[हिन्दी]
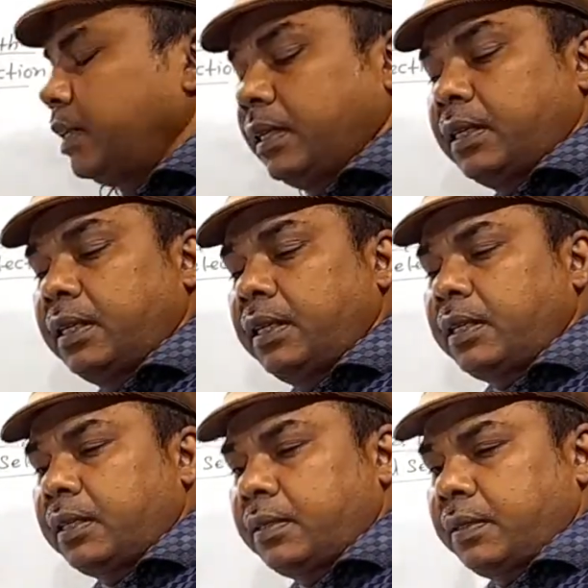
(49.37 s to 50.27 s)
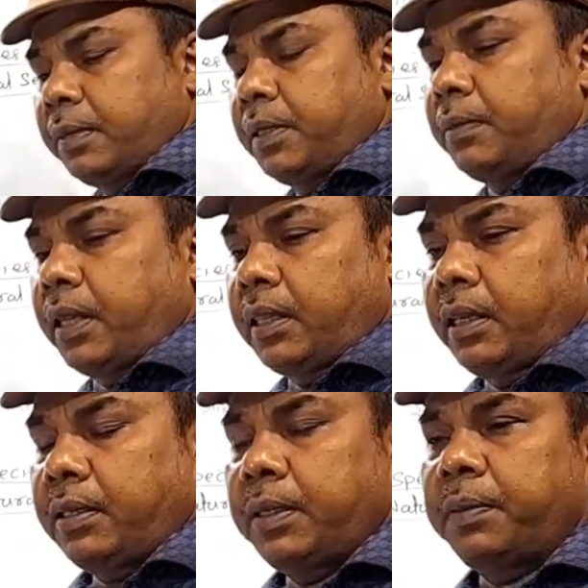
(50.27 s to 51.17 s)
एक ग्रीक के विद्वान
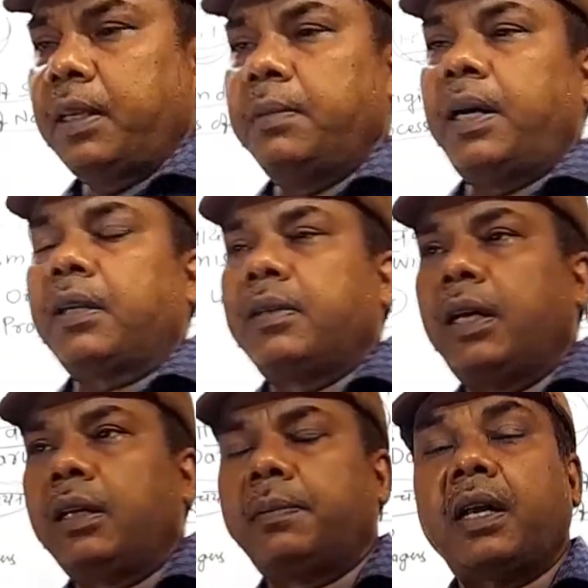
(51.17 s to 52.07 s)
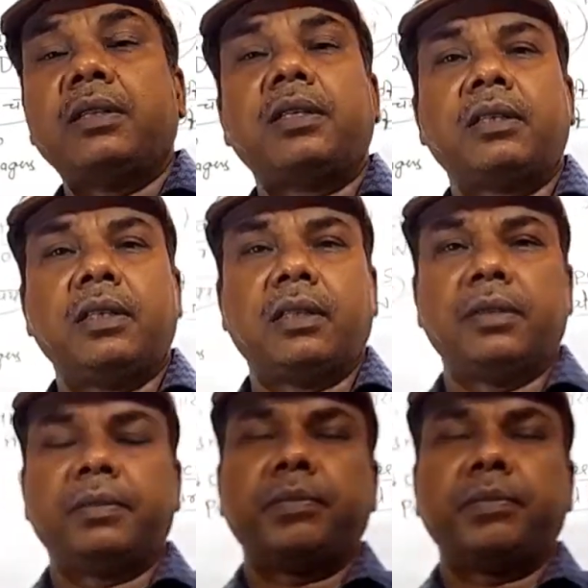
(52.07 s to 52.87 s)
थे जबकि लेमार्क जो है एक फ्रांसीसी थे